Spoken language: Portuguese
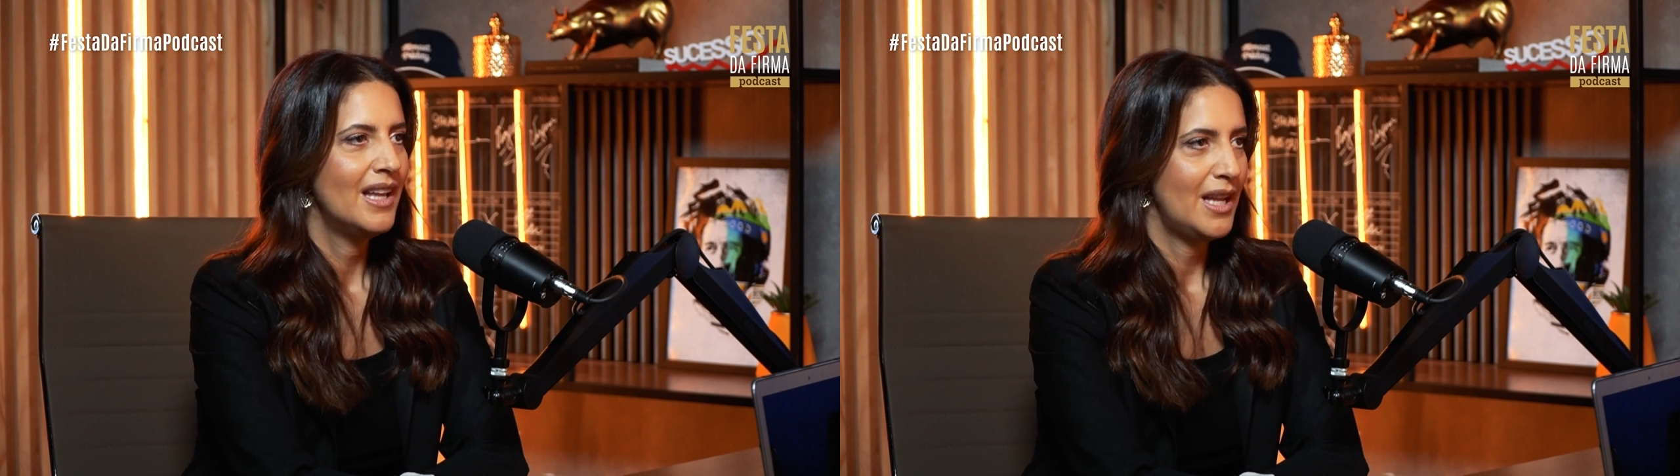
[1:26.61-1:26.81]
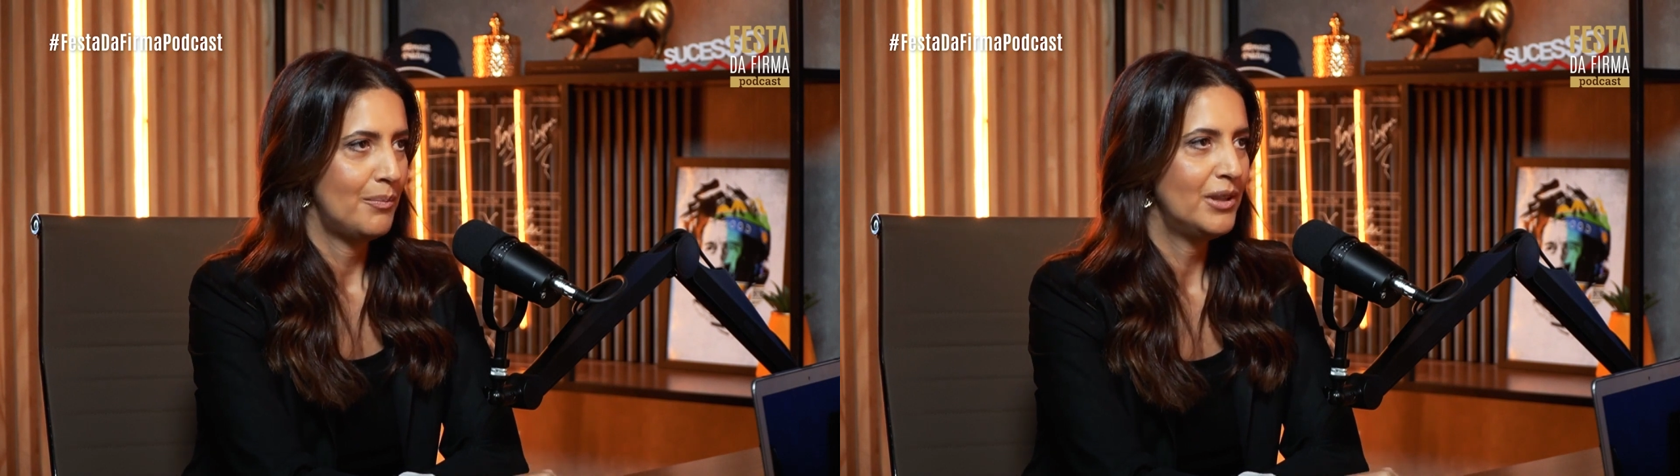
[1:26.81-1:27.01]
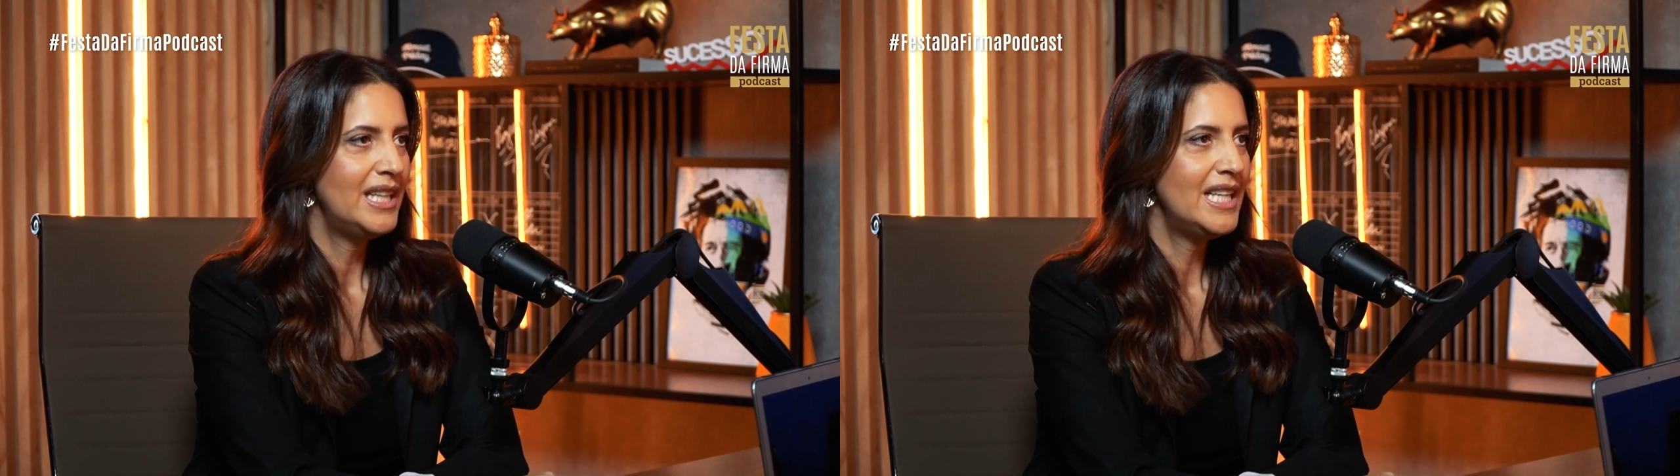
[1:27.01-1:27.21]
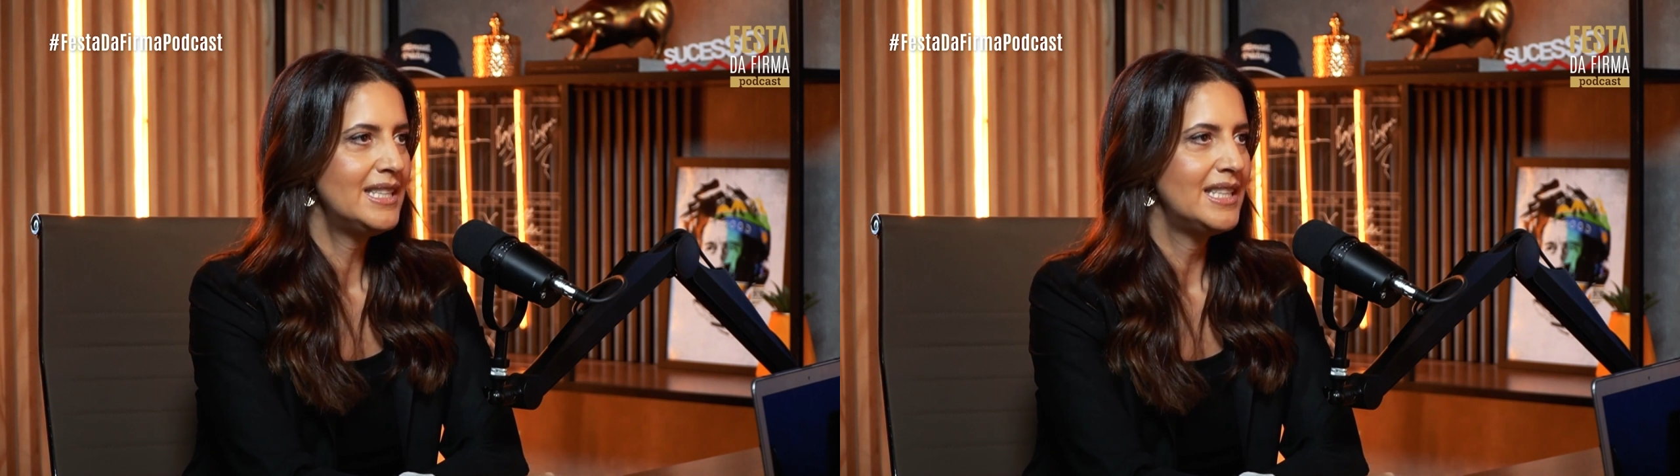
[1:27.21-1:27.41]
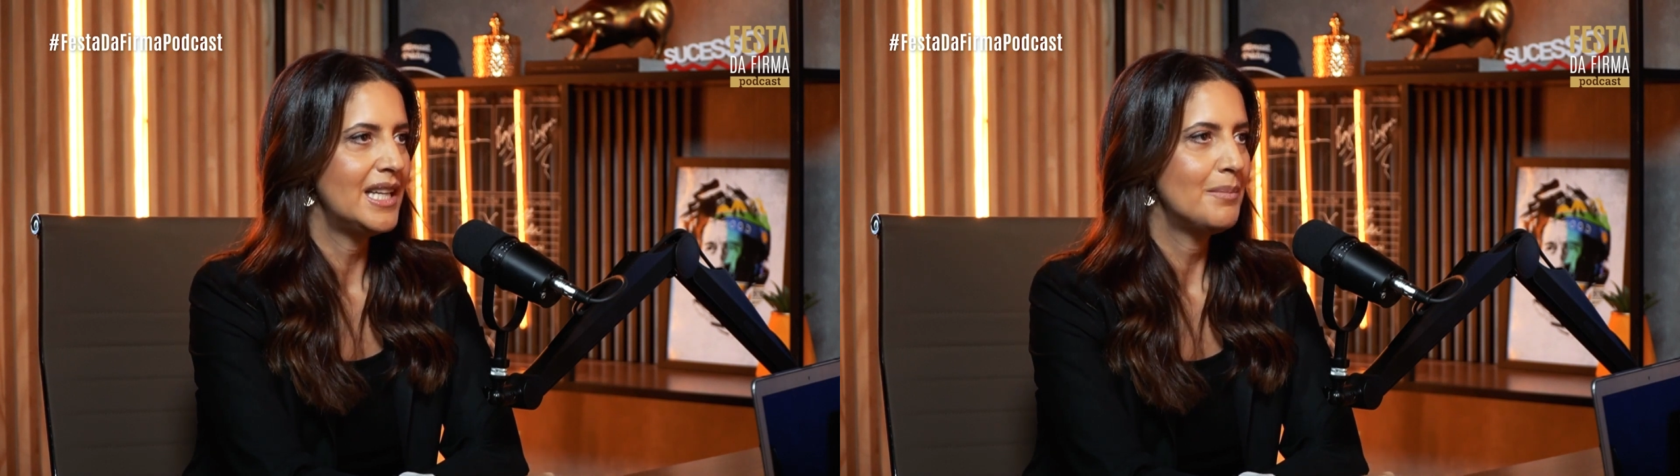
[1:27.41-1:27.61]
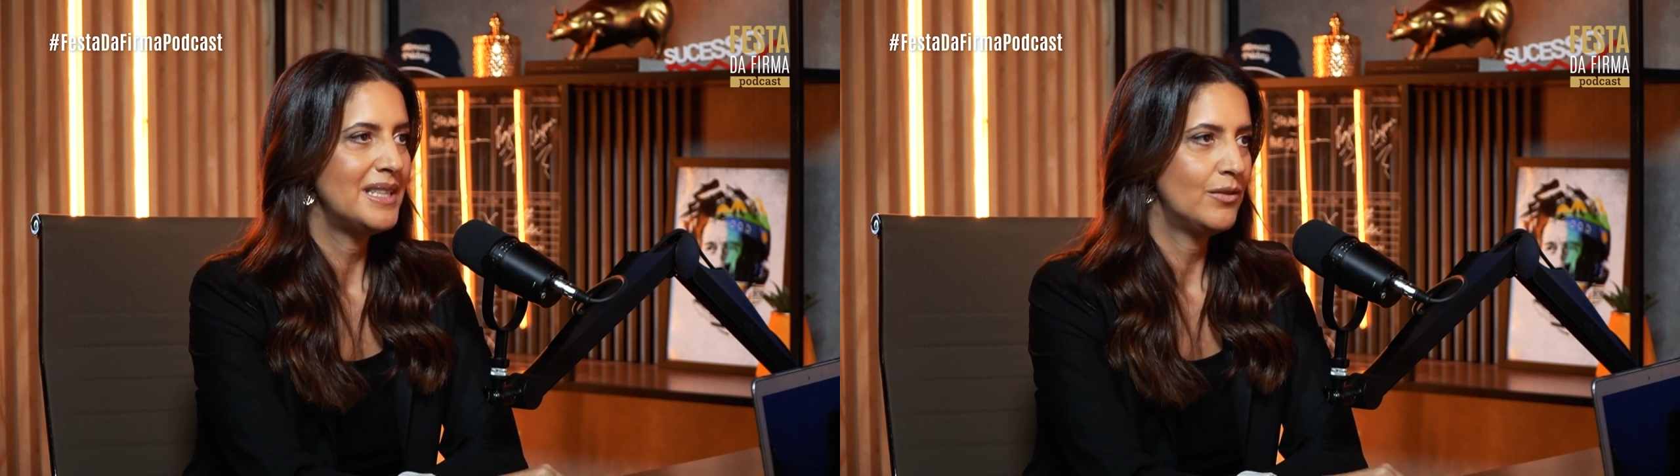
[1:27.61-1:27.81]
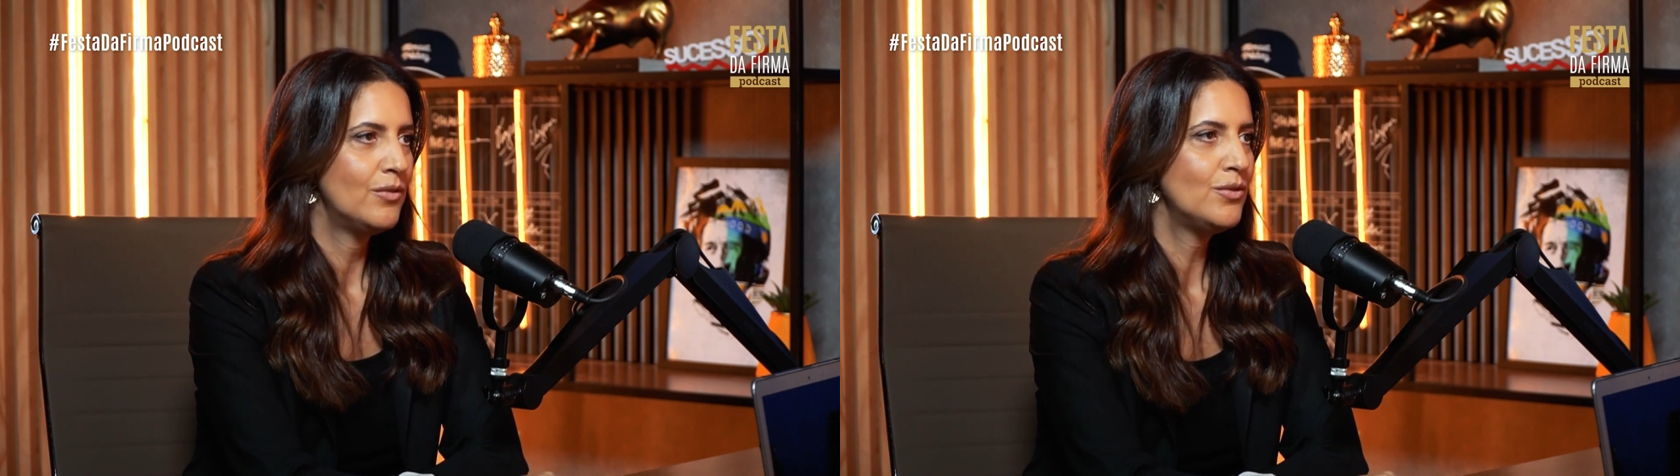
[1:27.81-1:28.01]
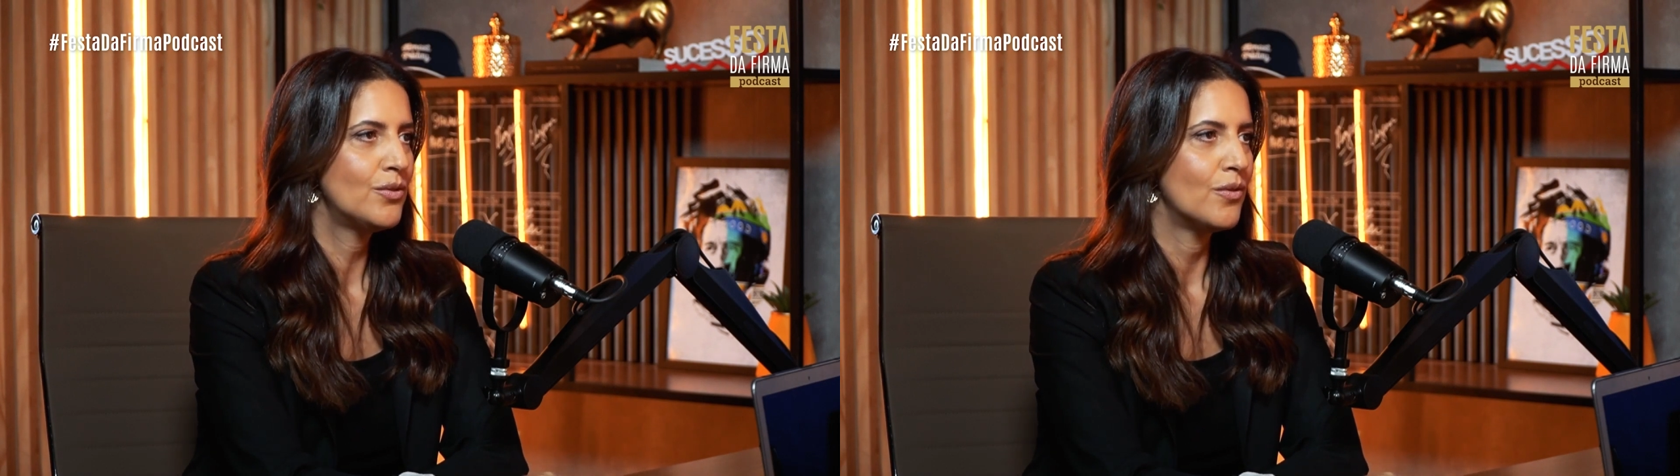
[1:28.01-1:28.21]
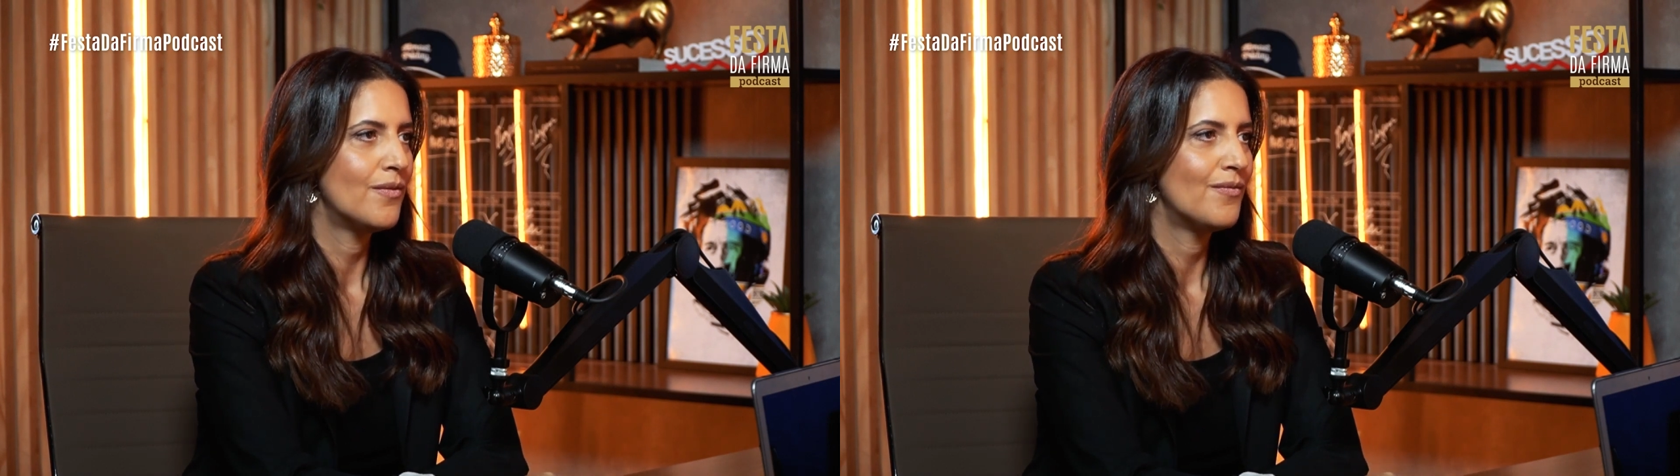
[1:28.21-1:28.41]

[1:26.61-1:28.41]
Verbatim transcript: Eu poderia ser, mas eu não sou.